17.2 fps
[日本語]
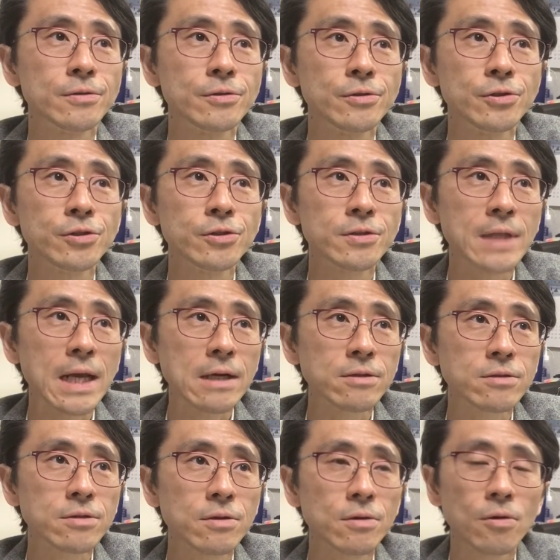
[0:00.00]
住宅
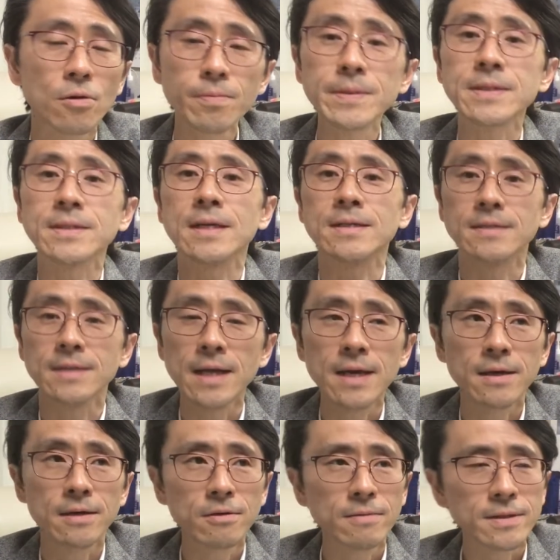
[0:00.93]
とオフィスです
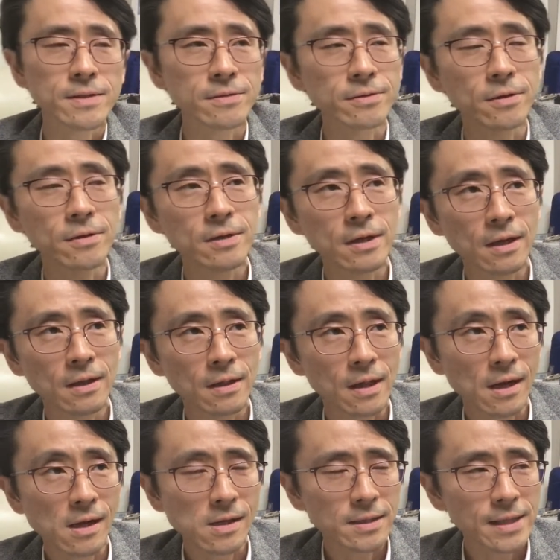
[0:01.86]
ね要はその
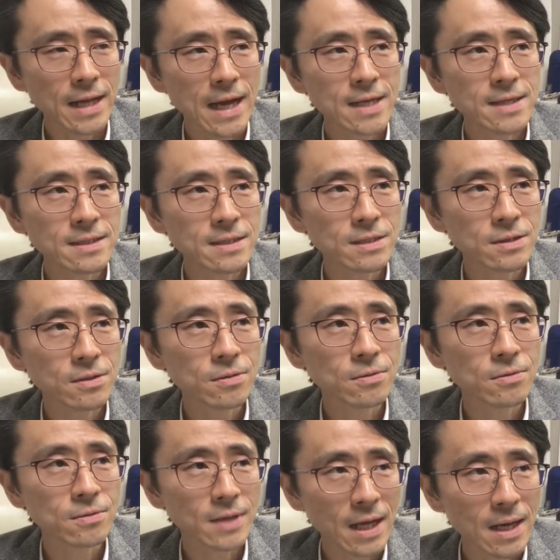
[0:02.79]
内
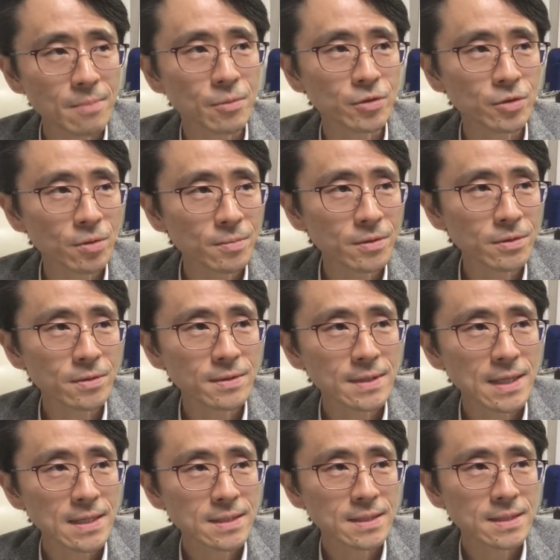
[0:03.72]
装がもともと
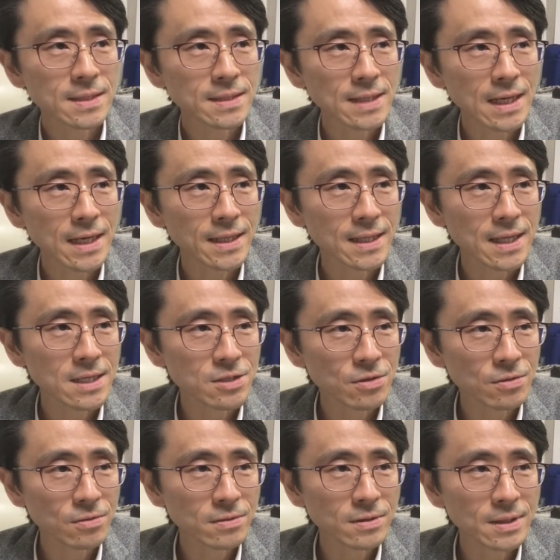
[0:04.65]
設置された
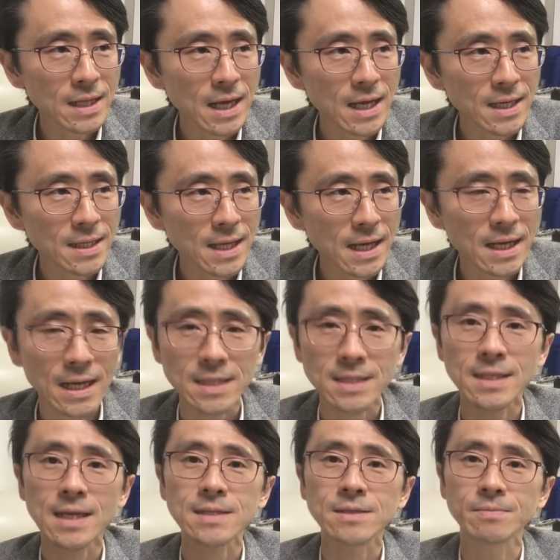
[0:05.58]
状態で貸
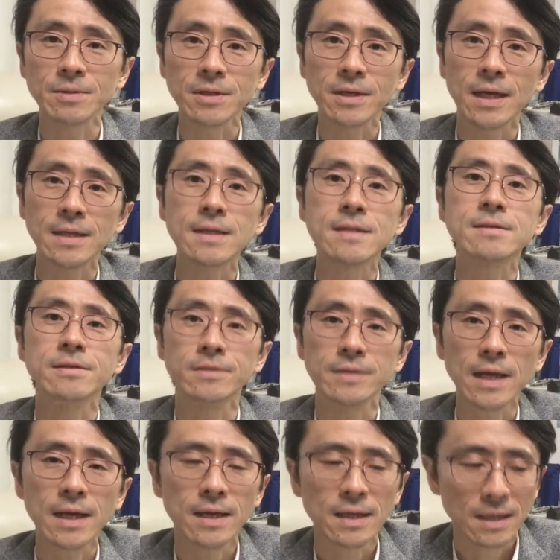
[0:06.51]
し出す物件ですよ
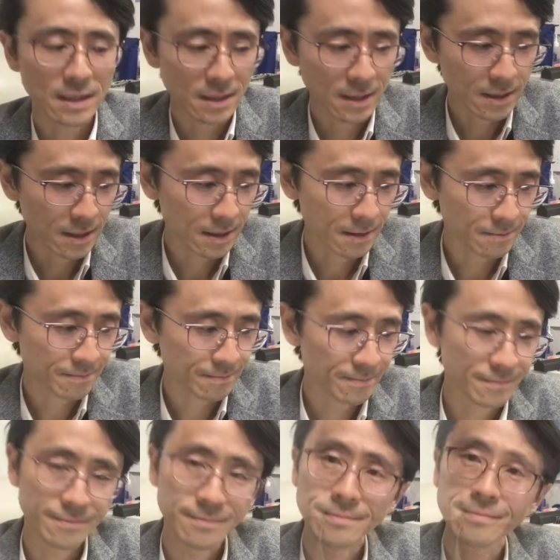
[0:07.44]
ね。
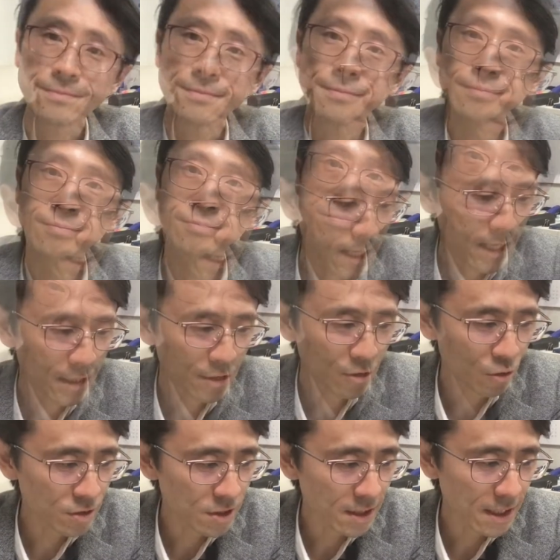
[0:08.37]
えー、
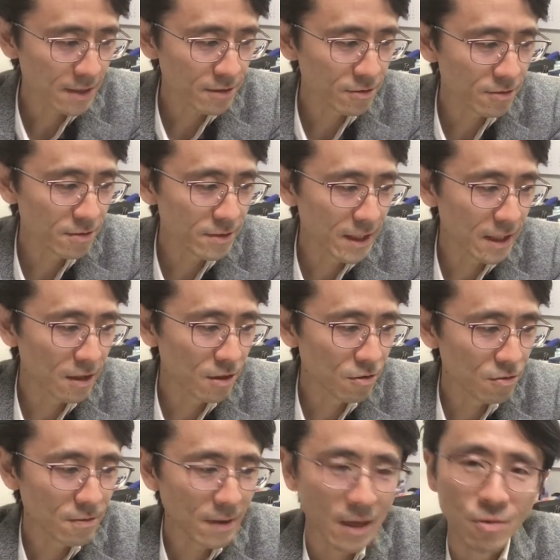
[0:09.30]
どっちかというとね今
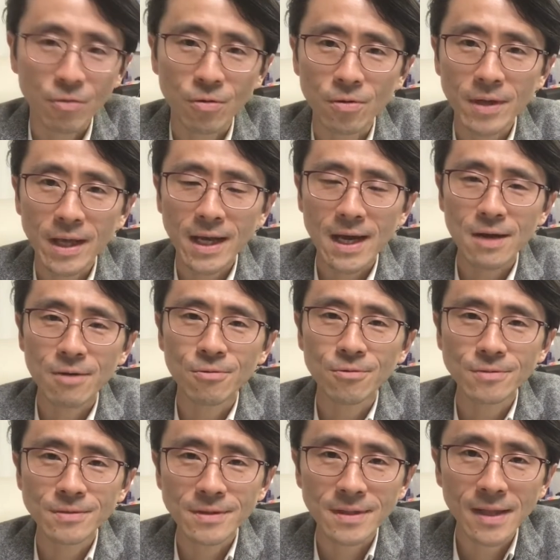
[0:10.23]
日はこれが
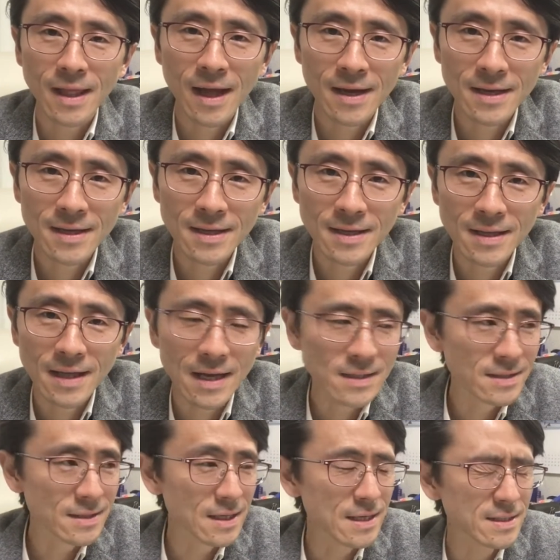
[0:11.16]
本題な
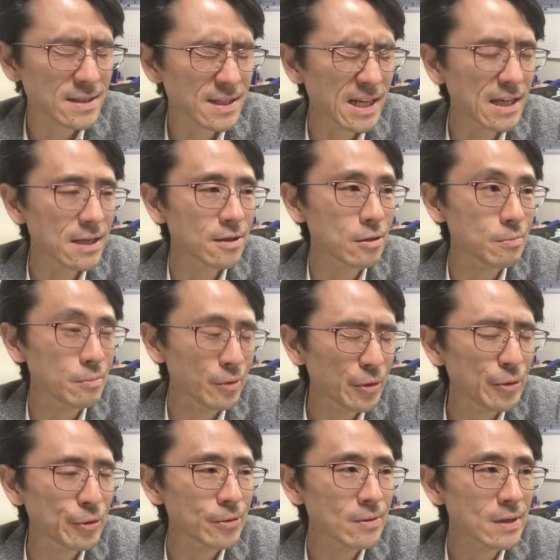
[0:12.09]
んですけれど
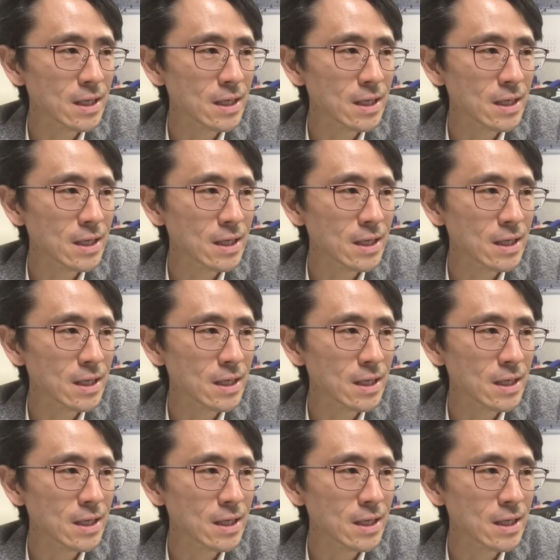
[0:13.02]
も